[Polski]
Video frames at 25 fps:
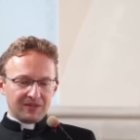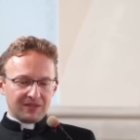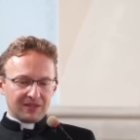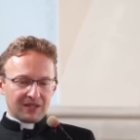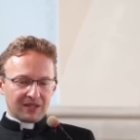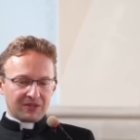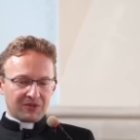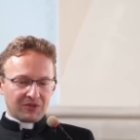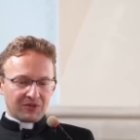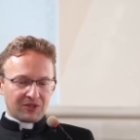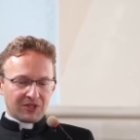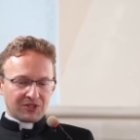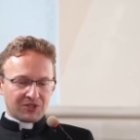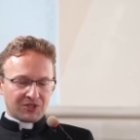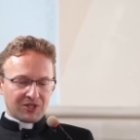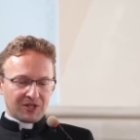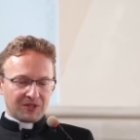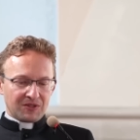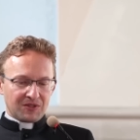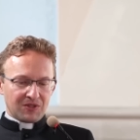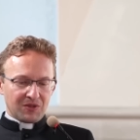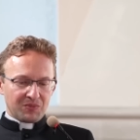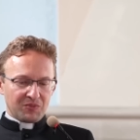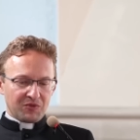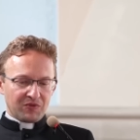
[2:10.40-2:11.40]
Jak to też
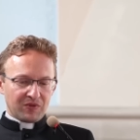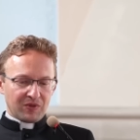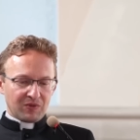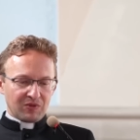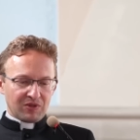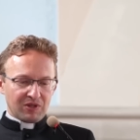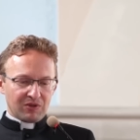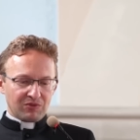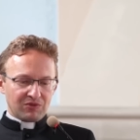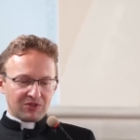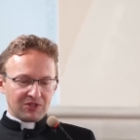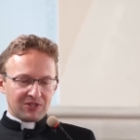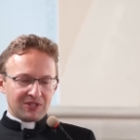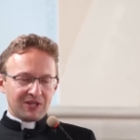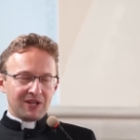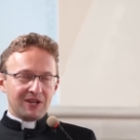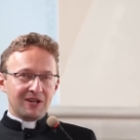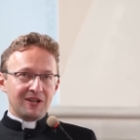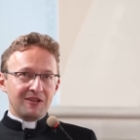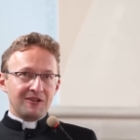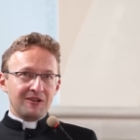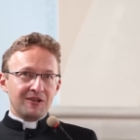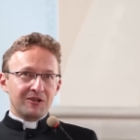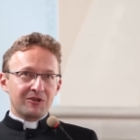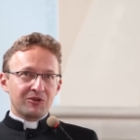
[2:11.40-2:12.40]
często mówią
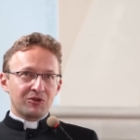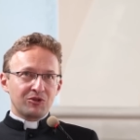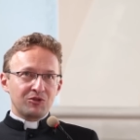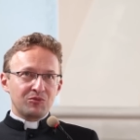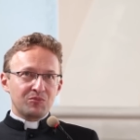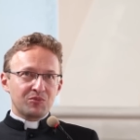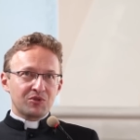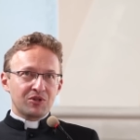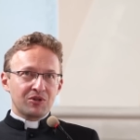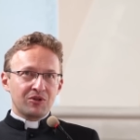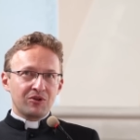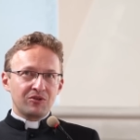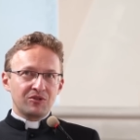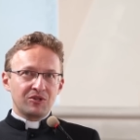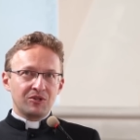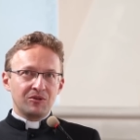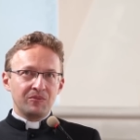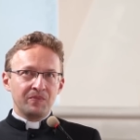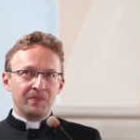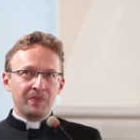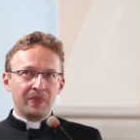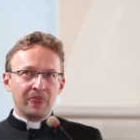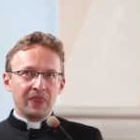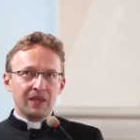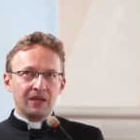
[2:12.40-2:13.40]
nauczyciele, ilekroć przychodzi
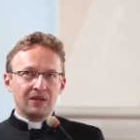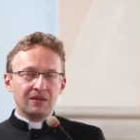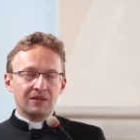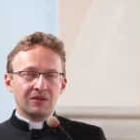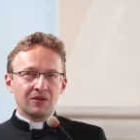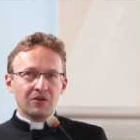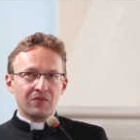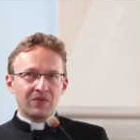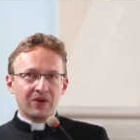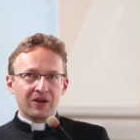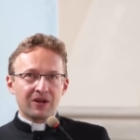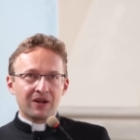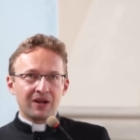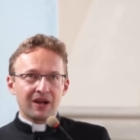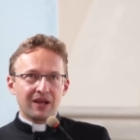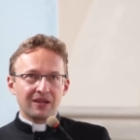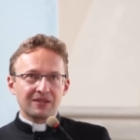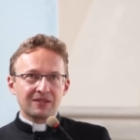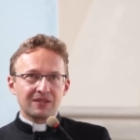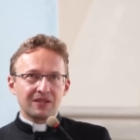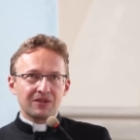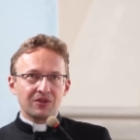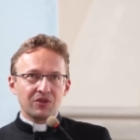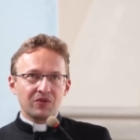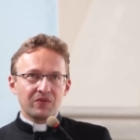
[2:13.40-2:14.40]
nowa
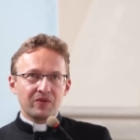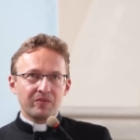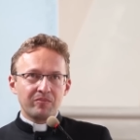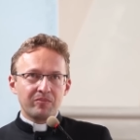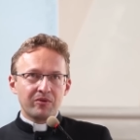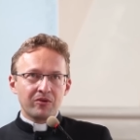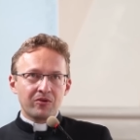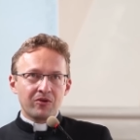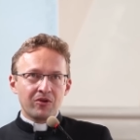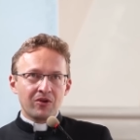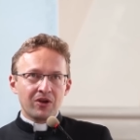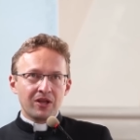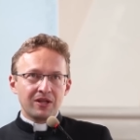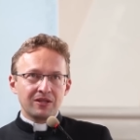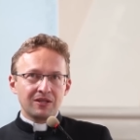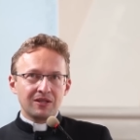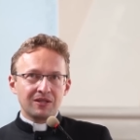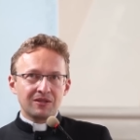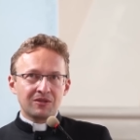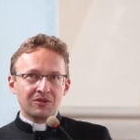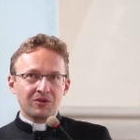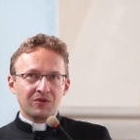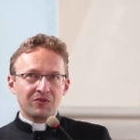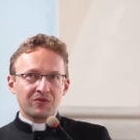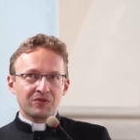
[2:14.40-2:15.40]
klasa, nowe
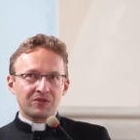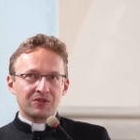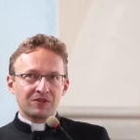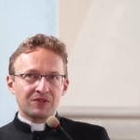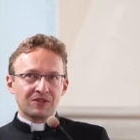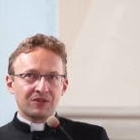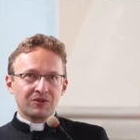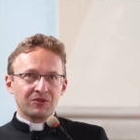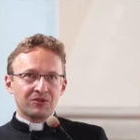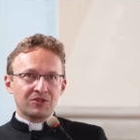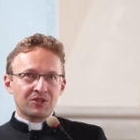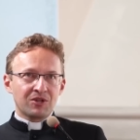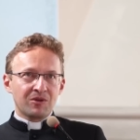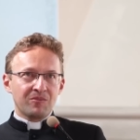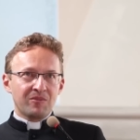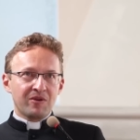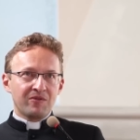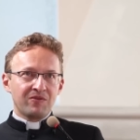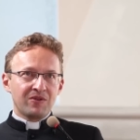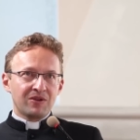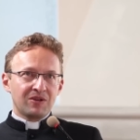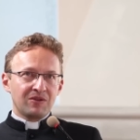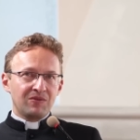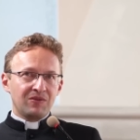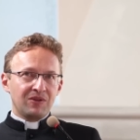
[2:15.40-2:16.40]
pokolenie, to wszystko trzeba
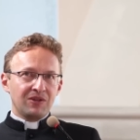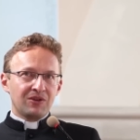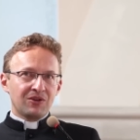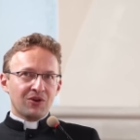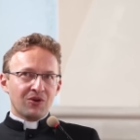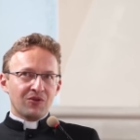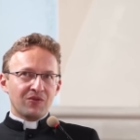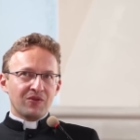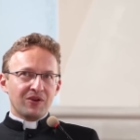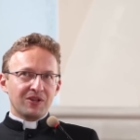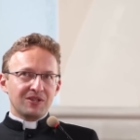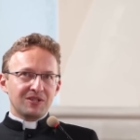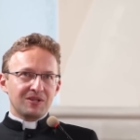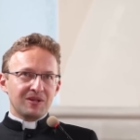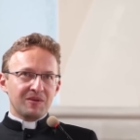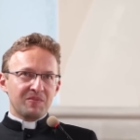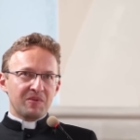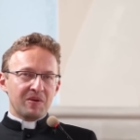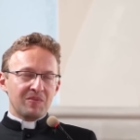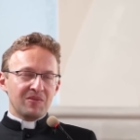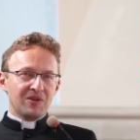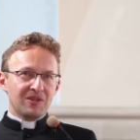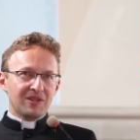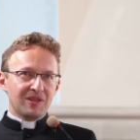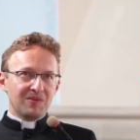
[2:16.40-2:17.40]
weryfikować.
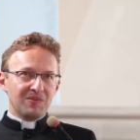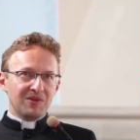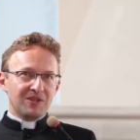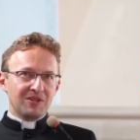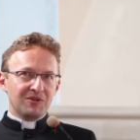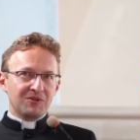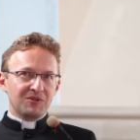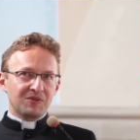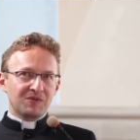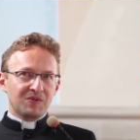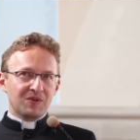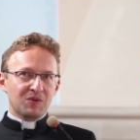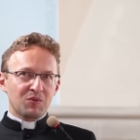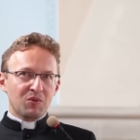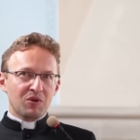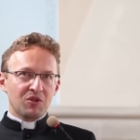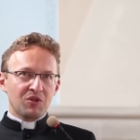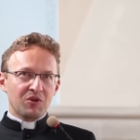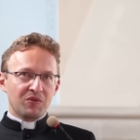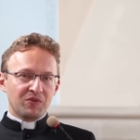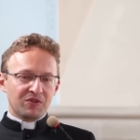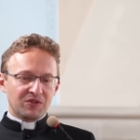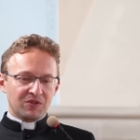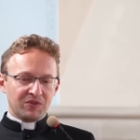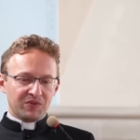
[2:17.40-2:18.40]
Pamiętam jednego z
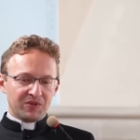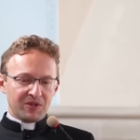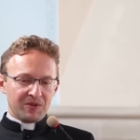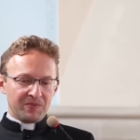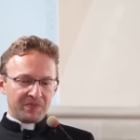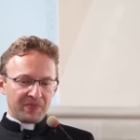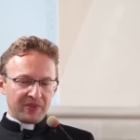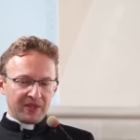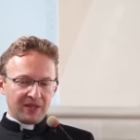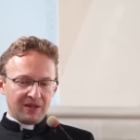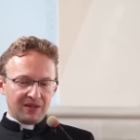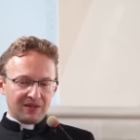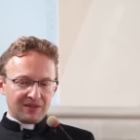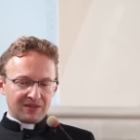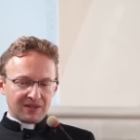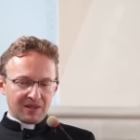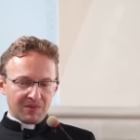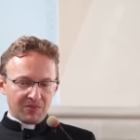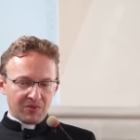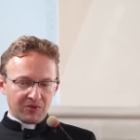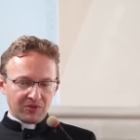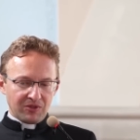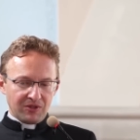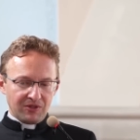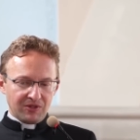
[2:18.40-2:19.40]
wykładowców na
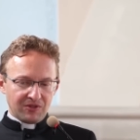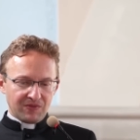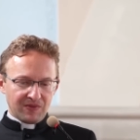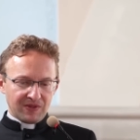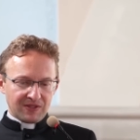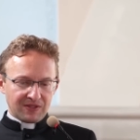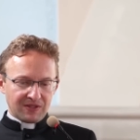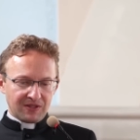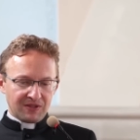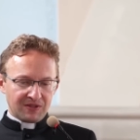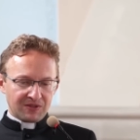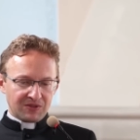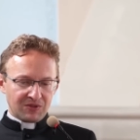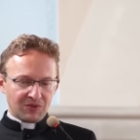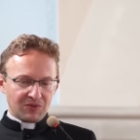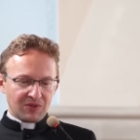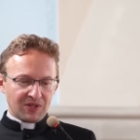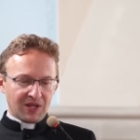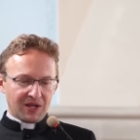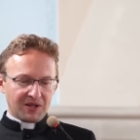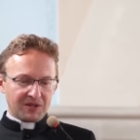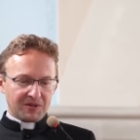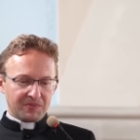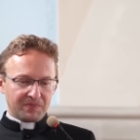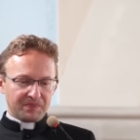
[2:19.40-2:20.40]
moich świeckich
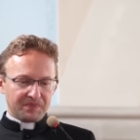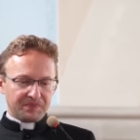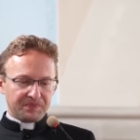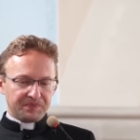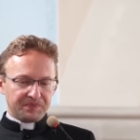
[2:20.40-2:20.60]
studiach,